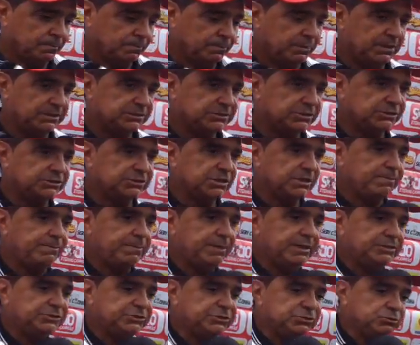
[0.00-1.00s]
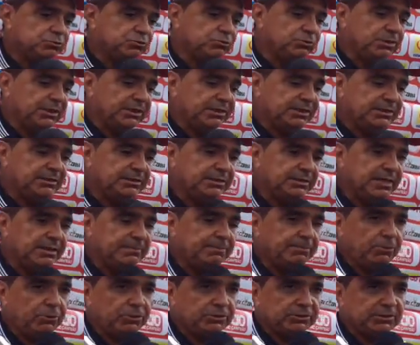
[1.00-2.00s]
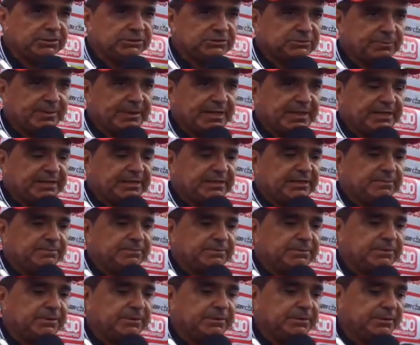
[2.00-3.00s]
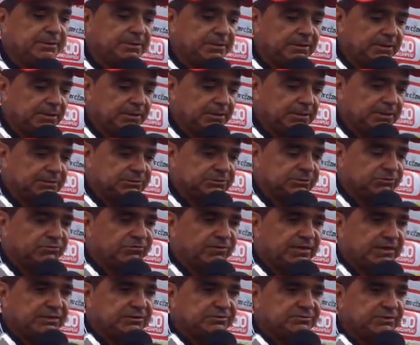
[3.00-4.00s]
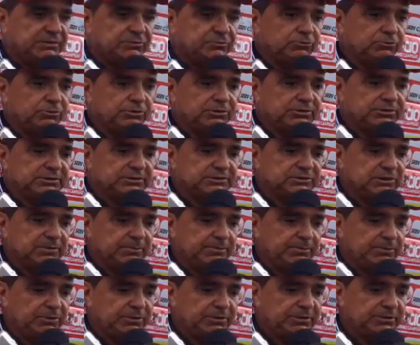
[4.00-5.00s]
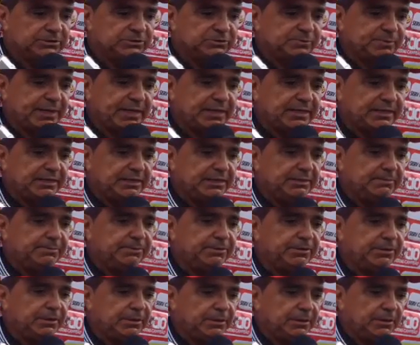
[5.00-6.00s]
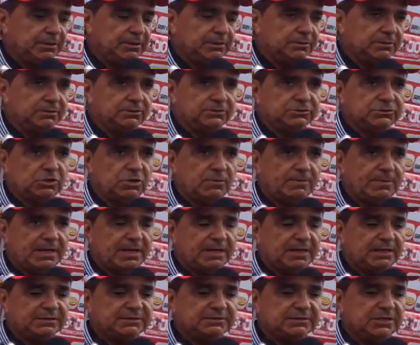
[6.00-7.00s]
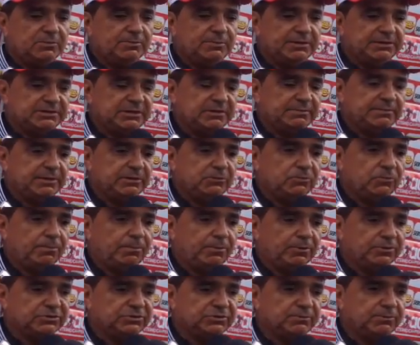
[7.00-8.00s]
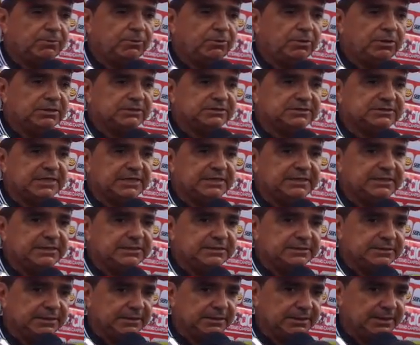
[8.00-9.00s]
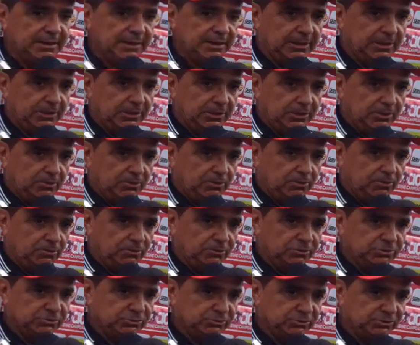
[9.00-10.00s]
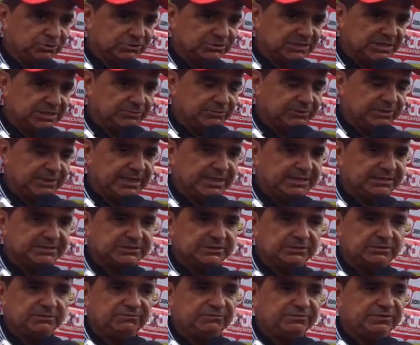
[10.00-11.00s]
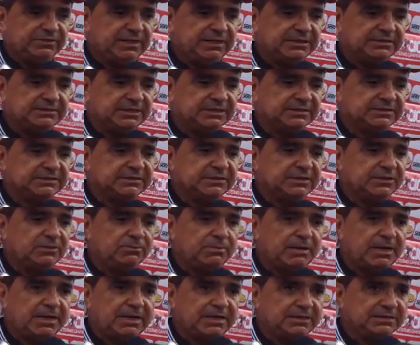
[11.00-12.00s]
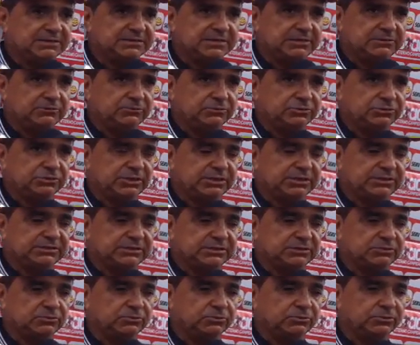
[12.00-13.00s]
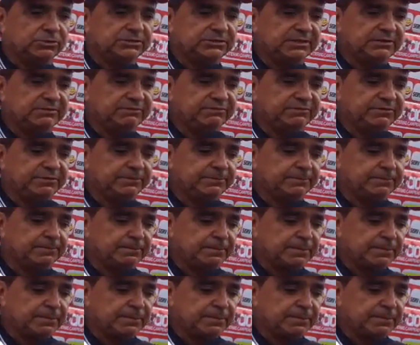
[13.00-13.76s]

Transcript: Bem, a gente repete tudo aquilo que é importante para a equipe, né? São vários fatores que são importantes para a equipe, não só a marcação, mas também com poste de bola, saída, construção, criação e finalização, marcação nos três setores, enfim.